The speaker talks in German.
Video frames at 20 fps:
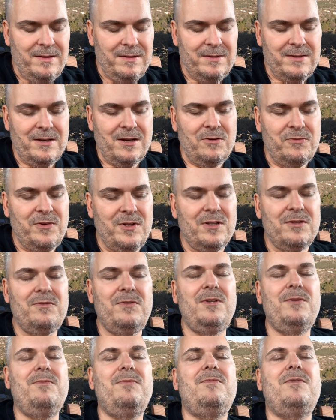darauf an,
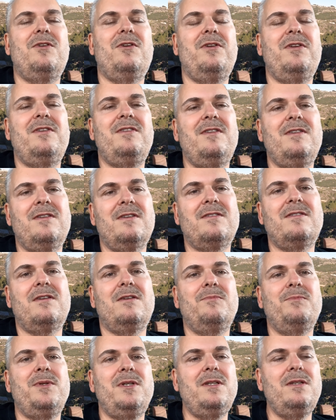wie teuer sie das
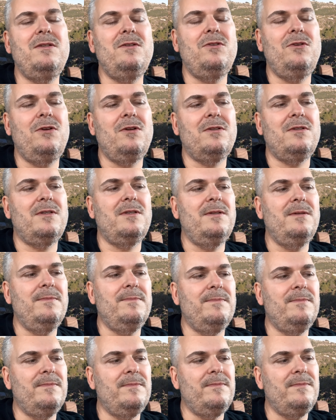anbieten können.
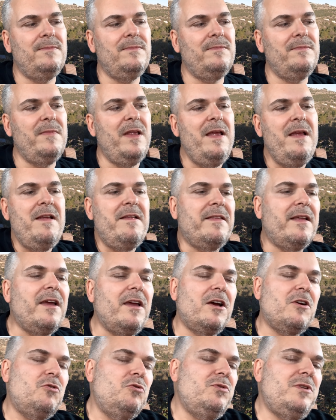
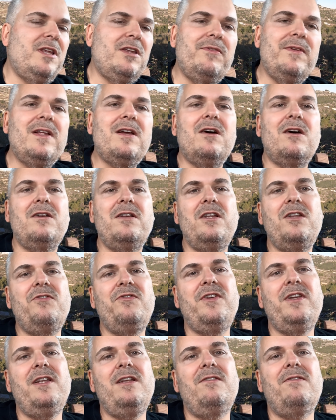Naja gut, ich will gar nicht
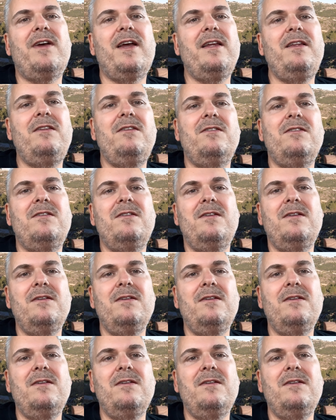viel weiter